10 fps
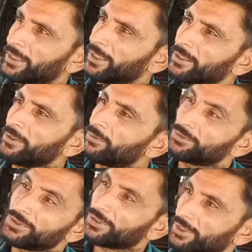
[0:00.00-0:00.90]
करने की
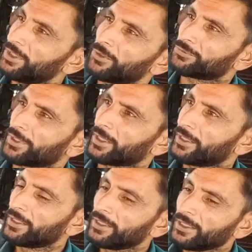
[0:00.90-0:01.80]
कोशिश की है उसने
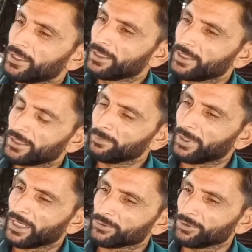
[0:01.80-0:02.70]
लेकिन
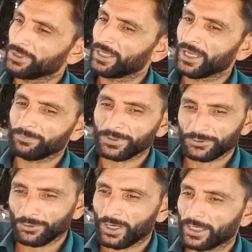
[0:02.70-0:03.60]
बात तो ये है फिर
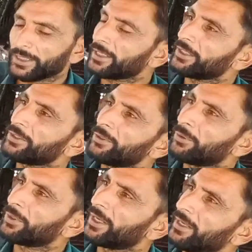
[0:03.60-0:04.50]
जो आगे के जो
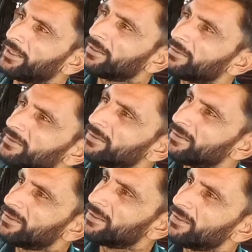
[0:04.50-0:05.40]
लोग लेकिन वो इस्लामी
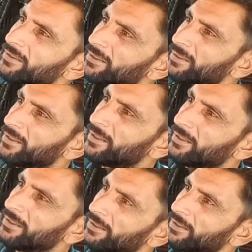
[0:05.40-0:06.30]
निज़ाम नहीं था ला
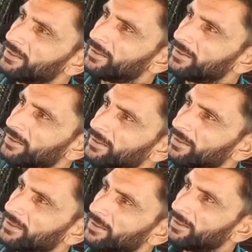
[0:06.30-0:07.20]
सकता वो जमहूरियत ही
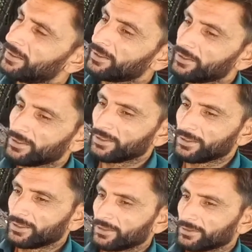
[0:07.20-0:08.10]
लाए लाए
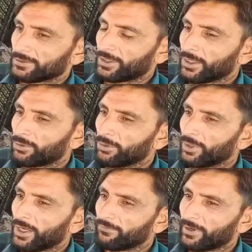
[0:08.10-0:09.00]
देखो
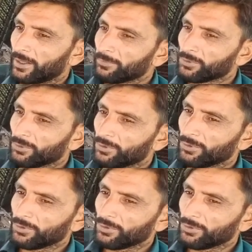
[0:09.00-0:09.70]
आवाम को